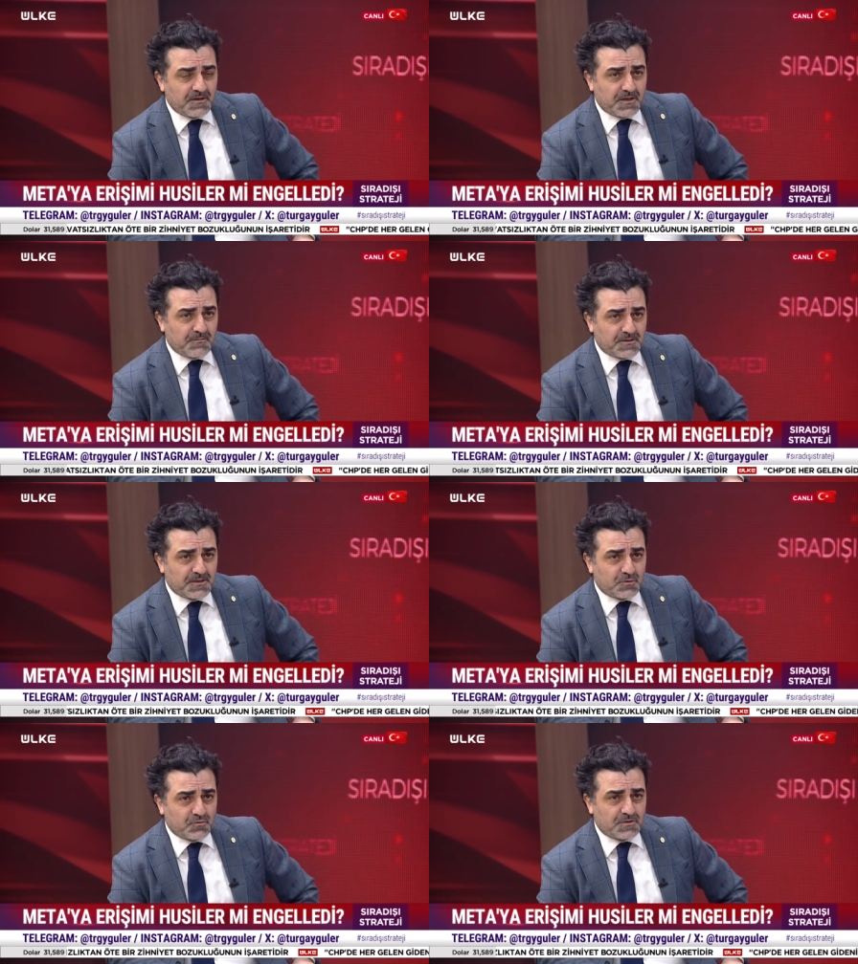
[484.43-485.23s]

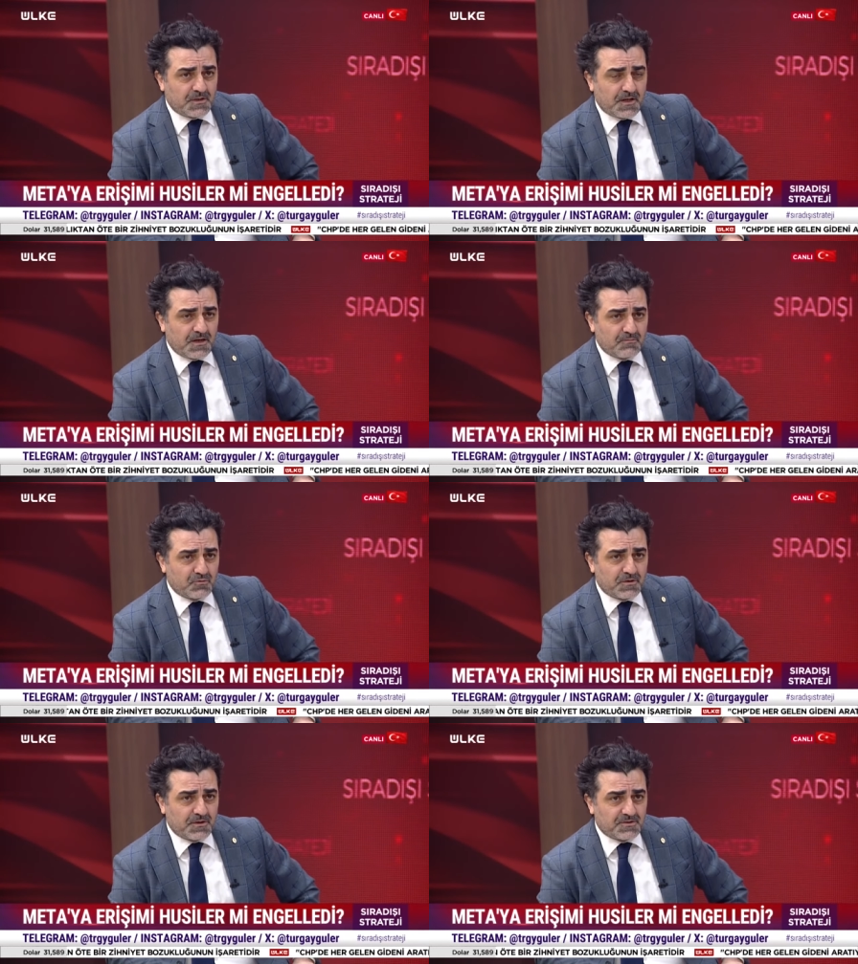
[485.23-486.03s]
Yemen'deki Hutilerle
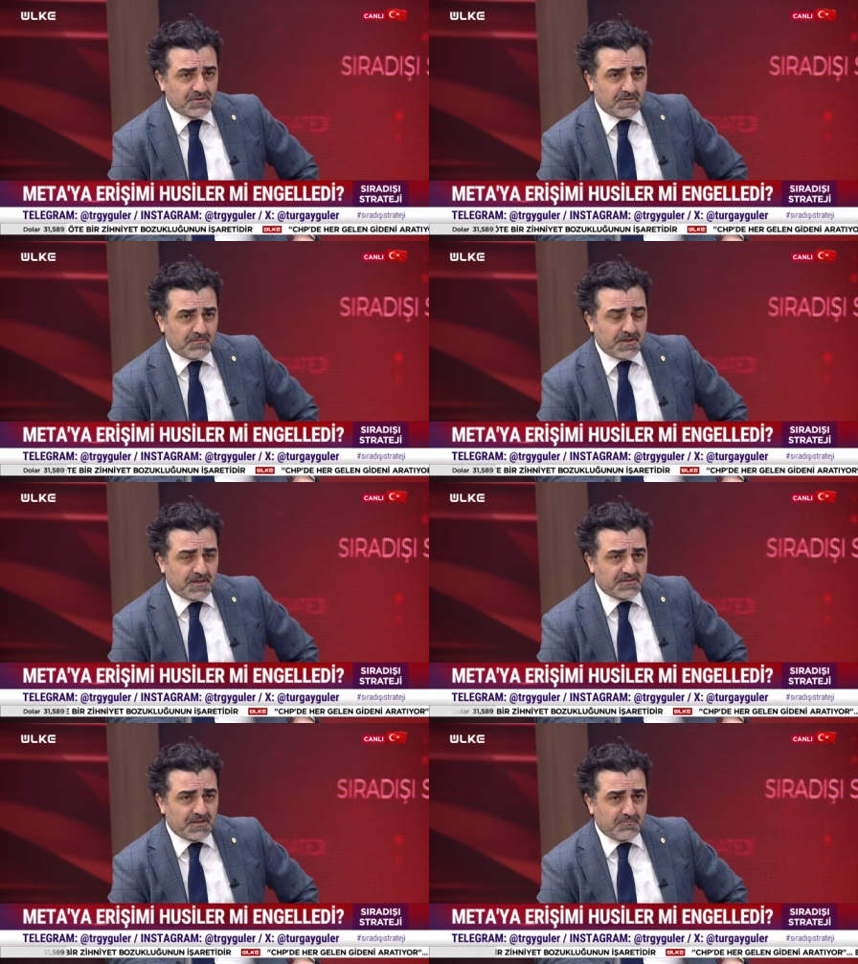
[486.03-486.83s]
bunları işte ben
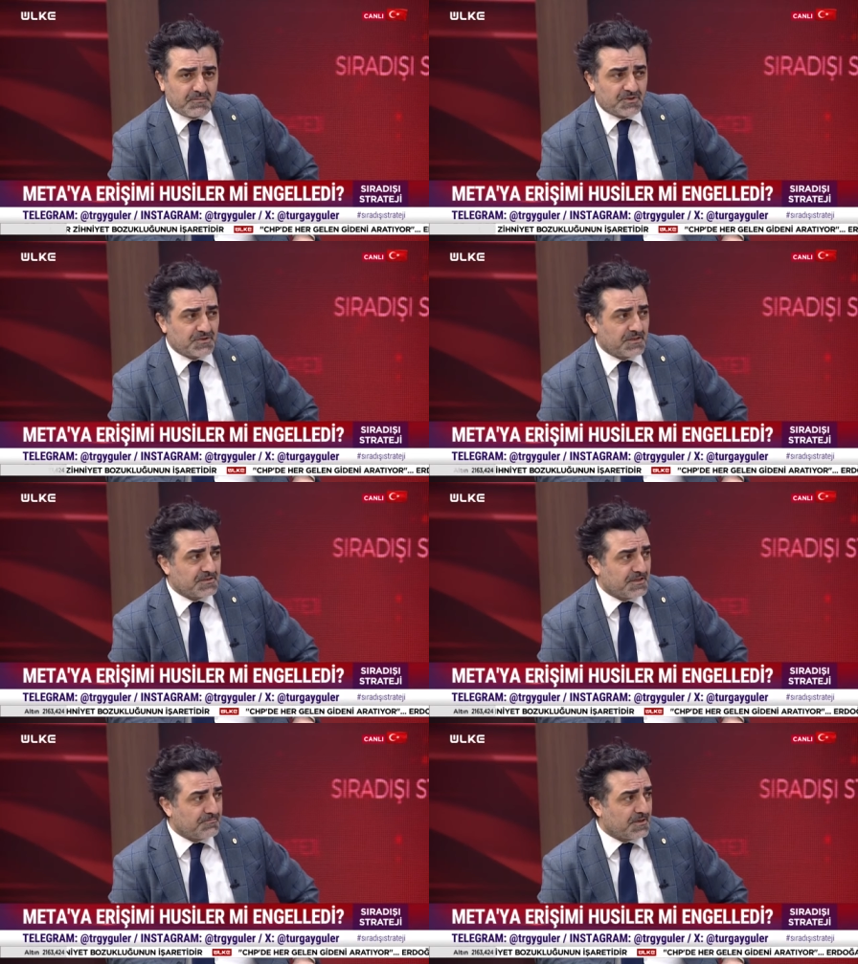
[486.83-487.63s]
ezeyim başına
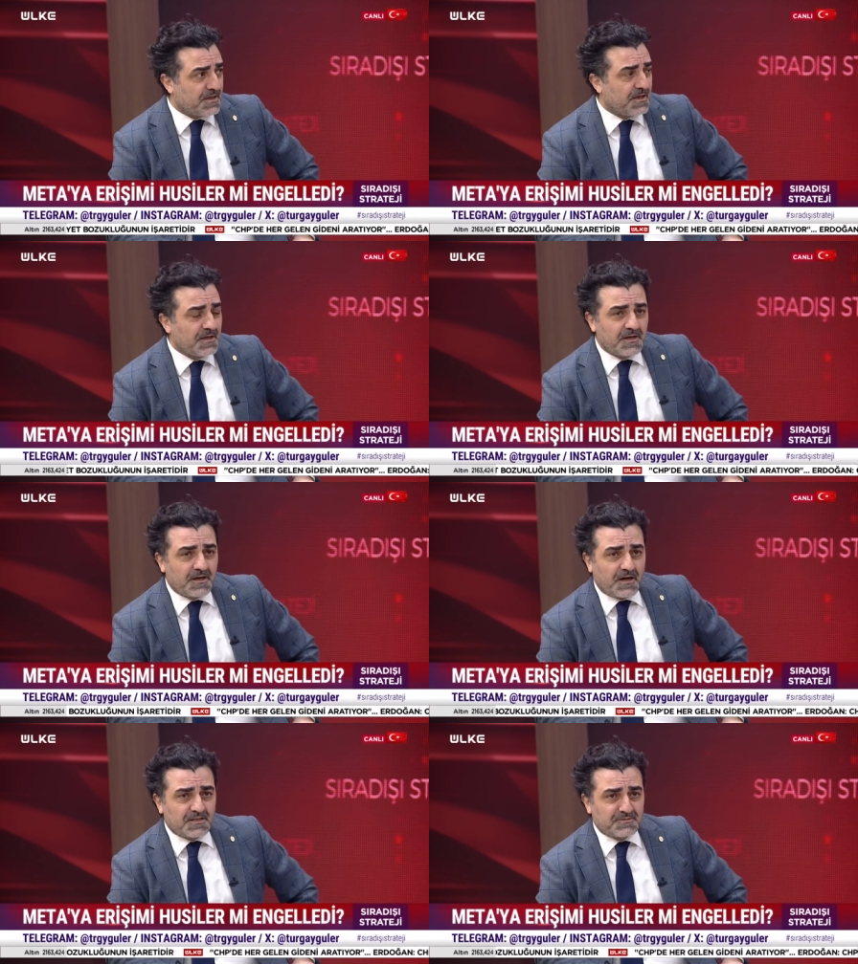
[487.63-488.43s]
ezeyim diye
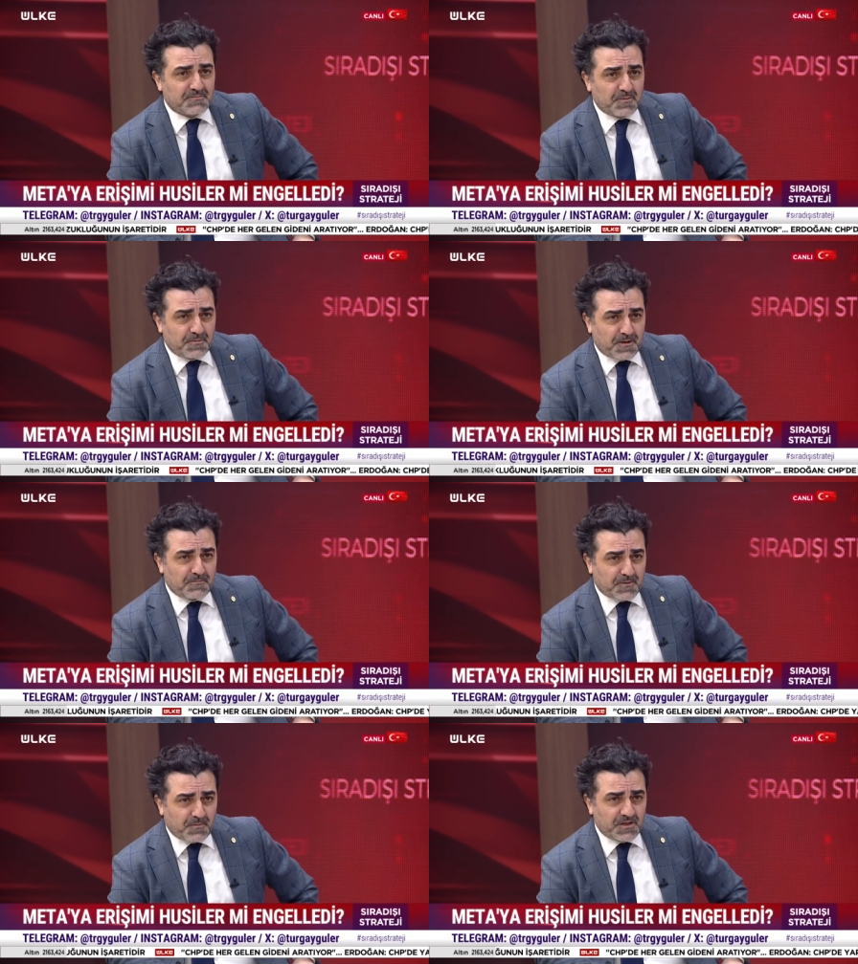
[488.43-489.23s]
ağzıma bir
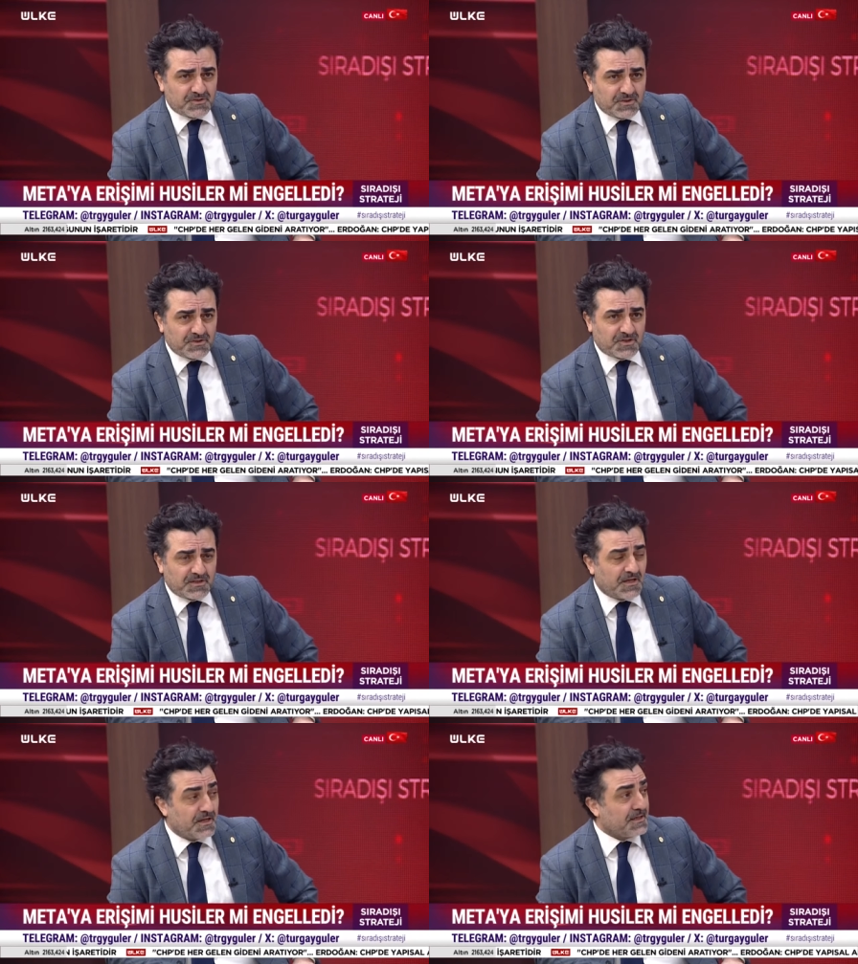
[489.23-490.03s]
parmak bal çalacaklar.